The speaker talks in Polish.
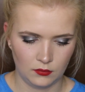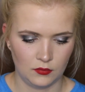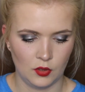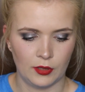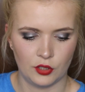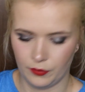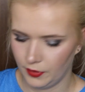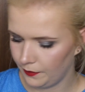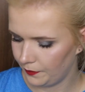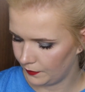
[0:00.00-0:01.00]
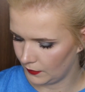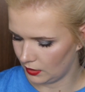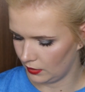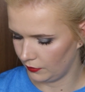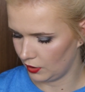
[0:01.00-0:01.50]
Zobaczymy,
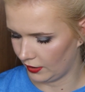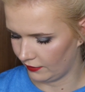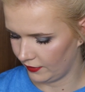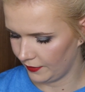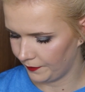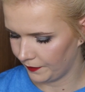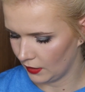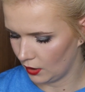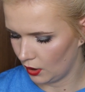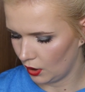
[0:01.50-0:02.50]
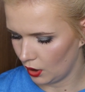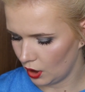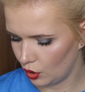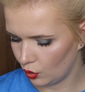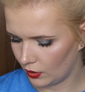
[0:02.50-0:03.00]
jestem ciekawa.
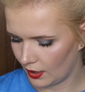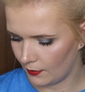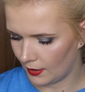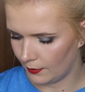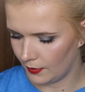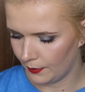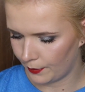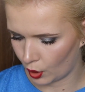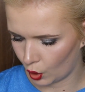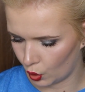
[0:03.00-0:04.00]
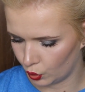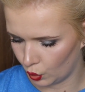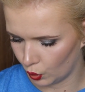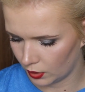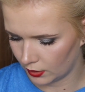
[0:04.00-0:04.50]
I tutaj mamy
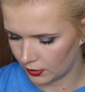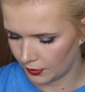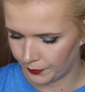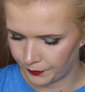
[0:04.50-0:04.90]
produkt